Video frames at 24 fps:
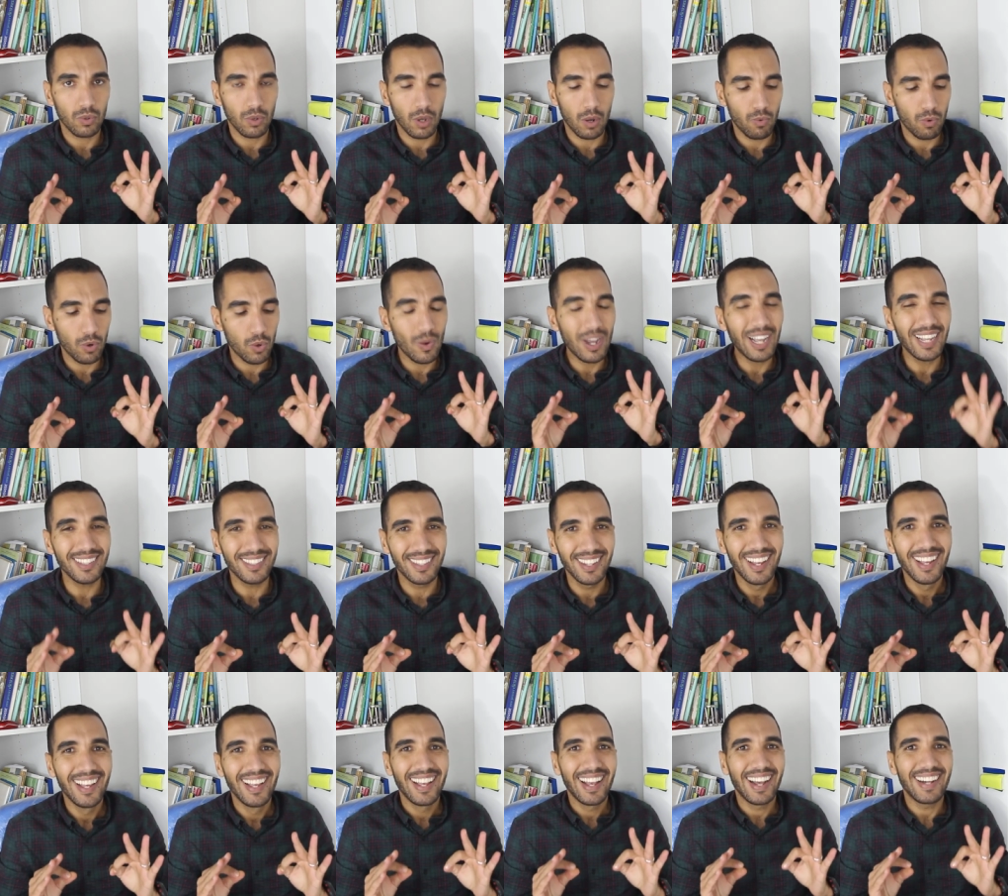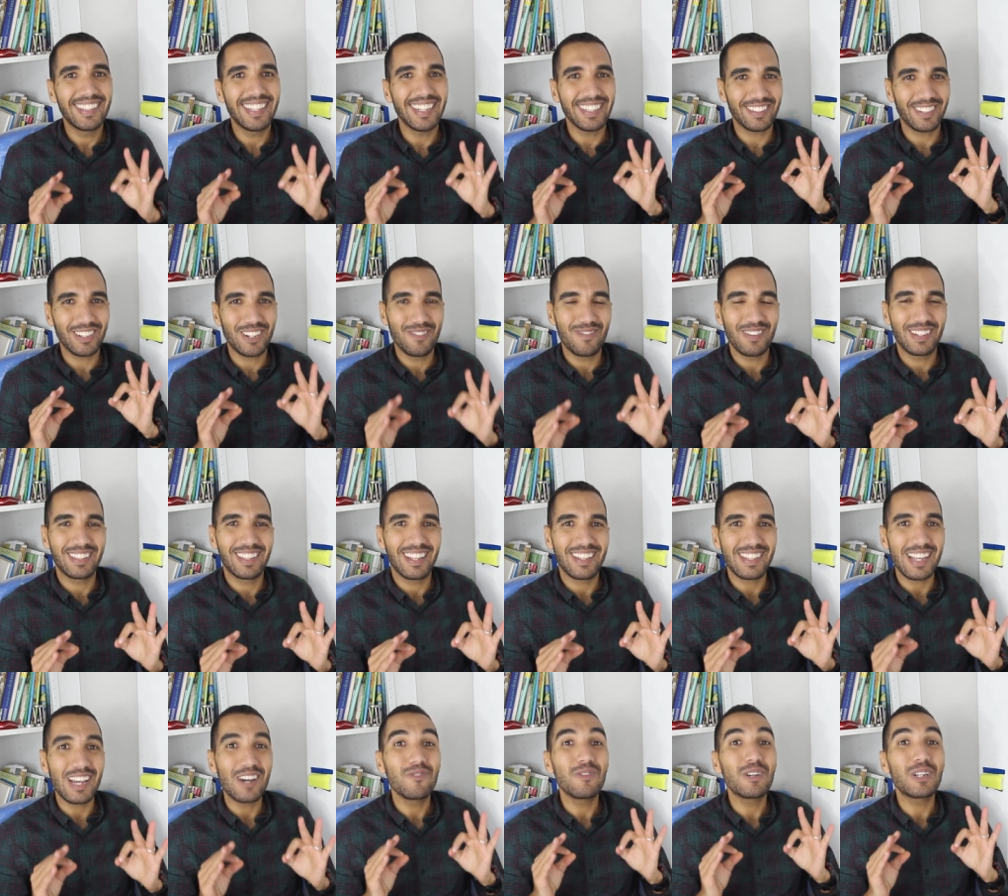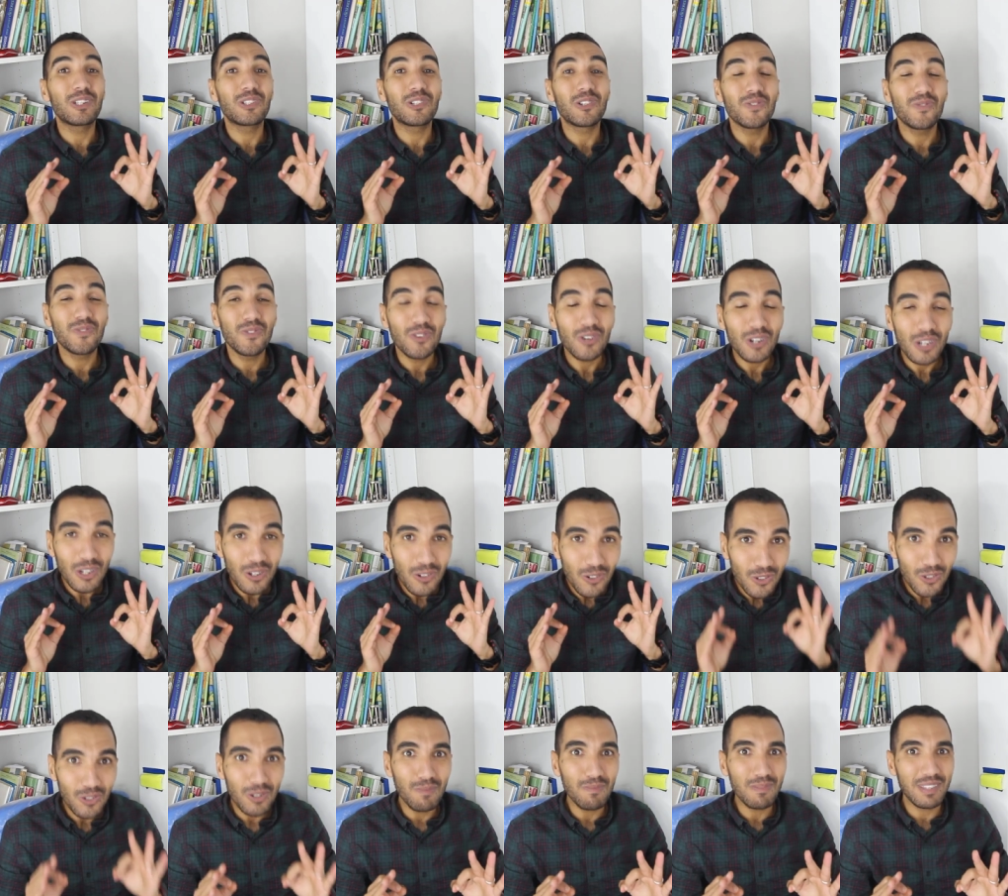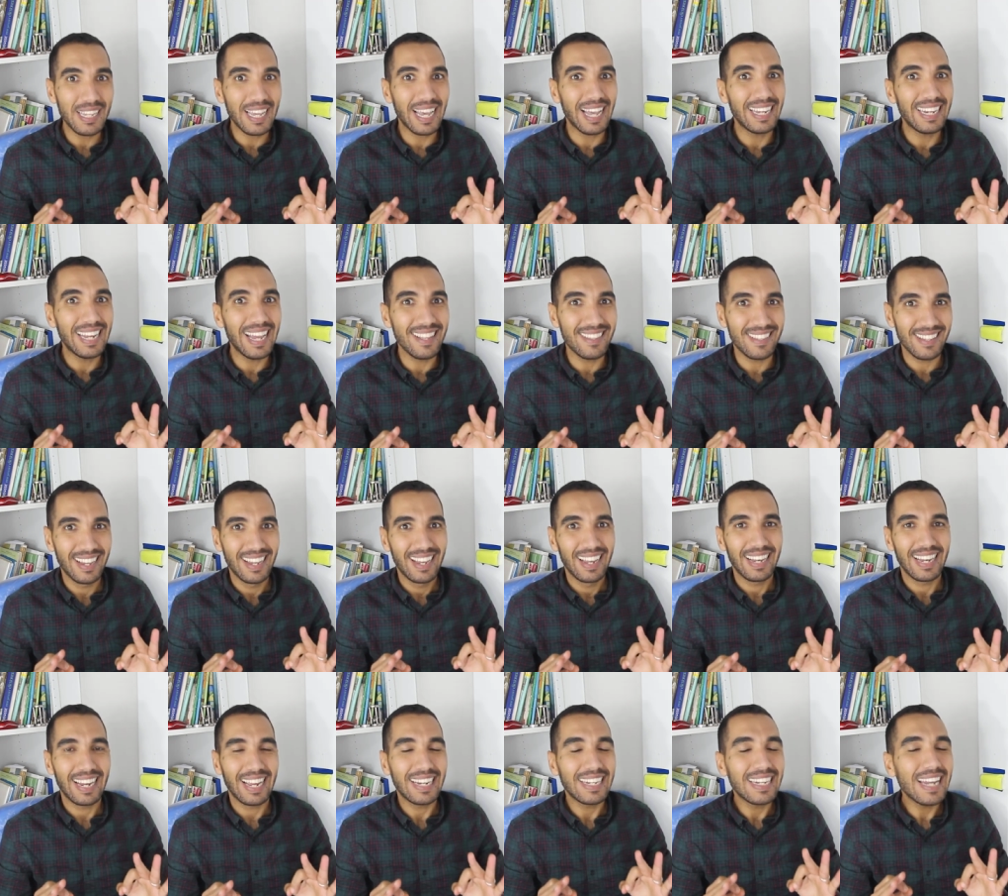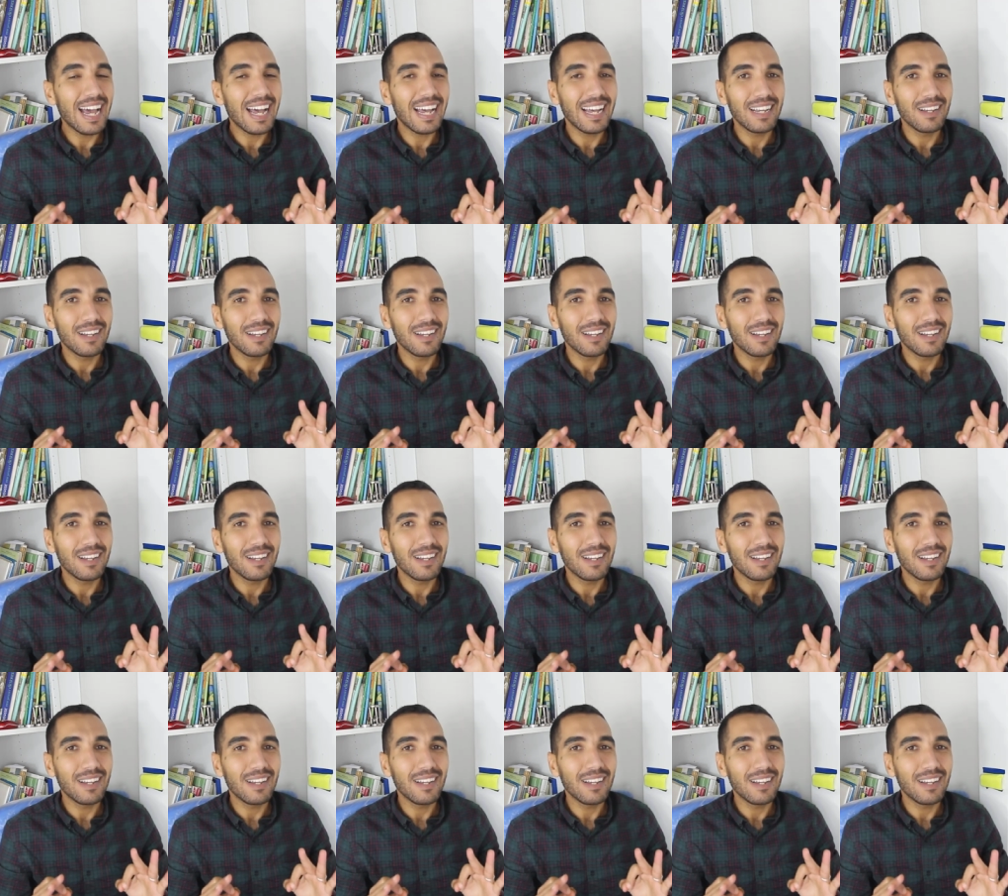اول واحد غادي يعطيكم هذه النصيحه هو شوفوا خذوا الامتحانات لان